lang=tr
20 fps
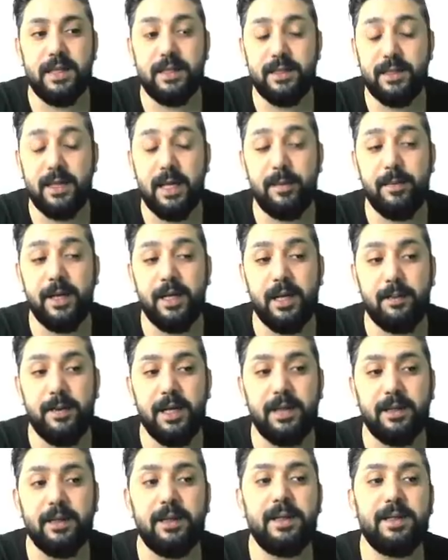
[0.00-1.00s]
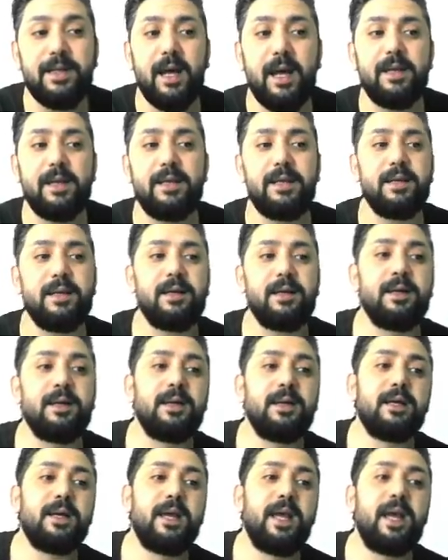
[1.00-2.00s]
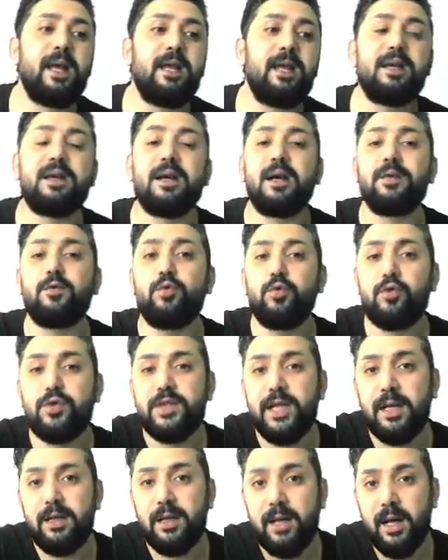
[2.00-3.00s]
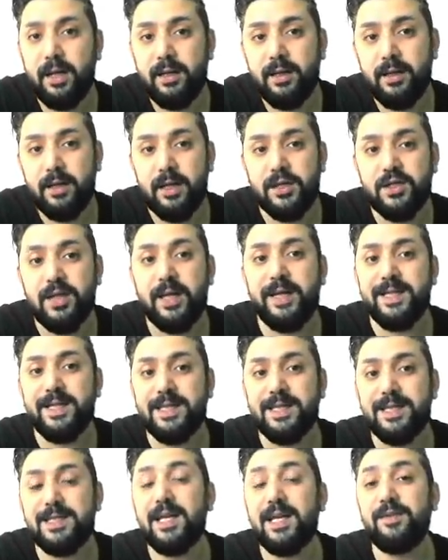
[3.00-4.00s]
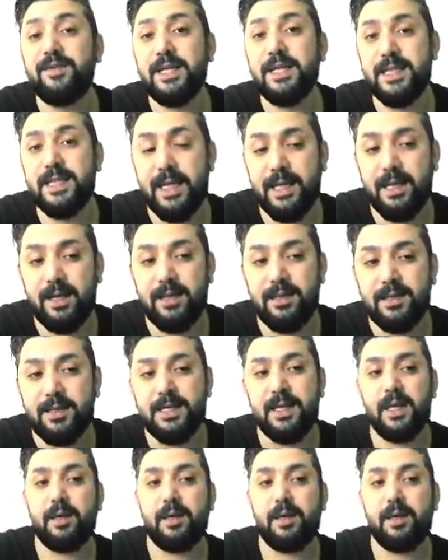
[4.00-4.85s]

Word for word: hemen hemen. Yani 50 kat yükselir arkadaşlar eski seviyesine gelirse.